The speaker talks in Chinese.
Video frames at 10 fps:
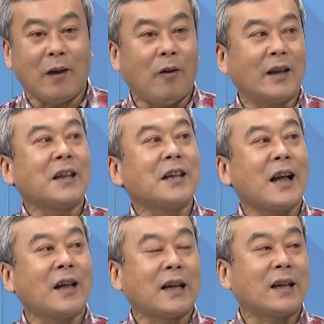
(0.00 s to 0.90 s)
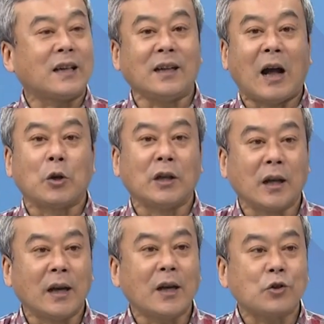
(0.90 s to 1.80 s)
哇，大家各搞各
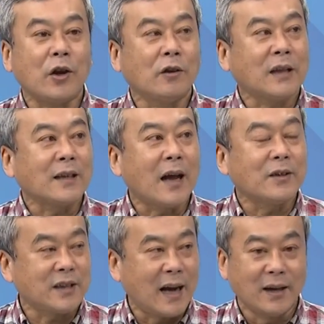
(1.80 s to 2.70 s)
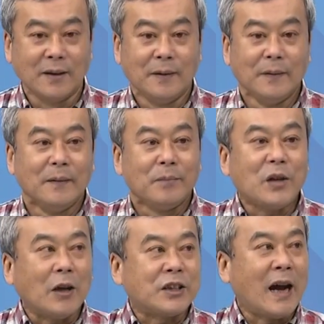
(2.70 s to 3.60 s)
的。那最后大家
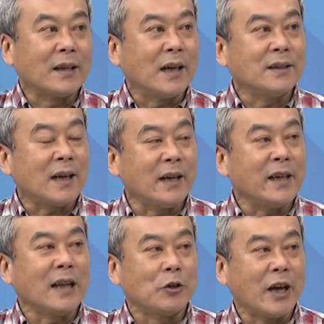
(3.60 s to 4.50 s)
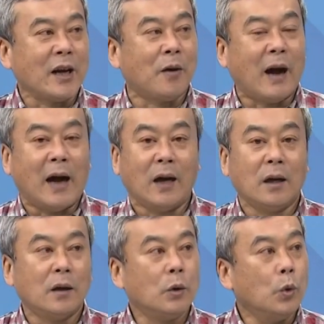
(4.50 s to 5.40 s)
要抢得这个领导权的话，
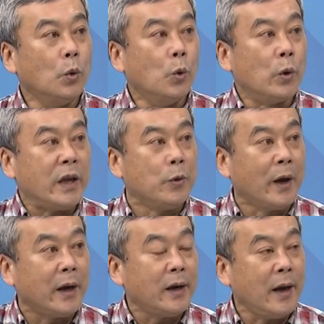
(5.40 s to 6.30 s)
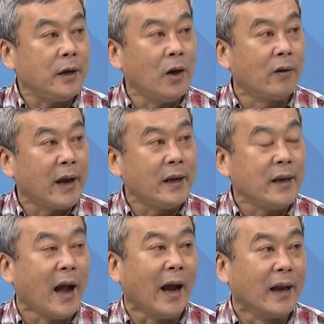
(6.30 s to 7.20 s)
武力会越用越厉
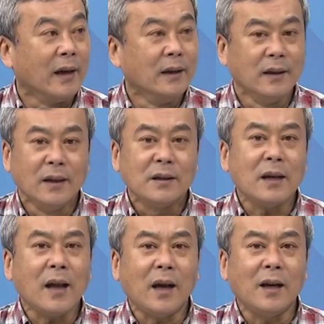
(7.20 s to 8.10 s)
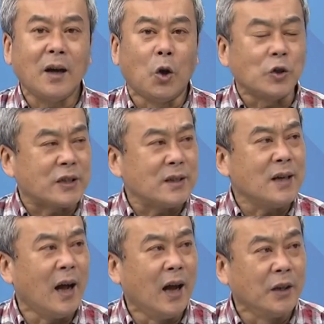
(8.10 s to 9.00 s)
害。现在俄罗斯
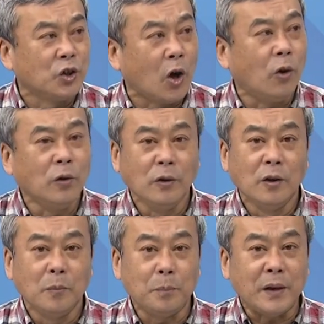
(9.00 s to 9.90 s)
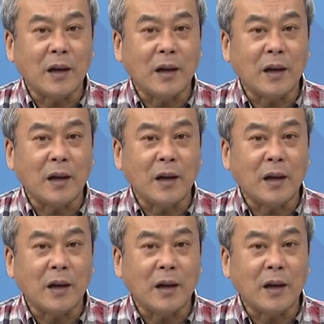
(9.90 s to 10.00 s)
很多比较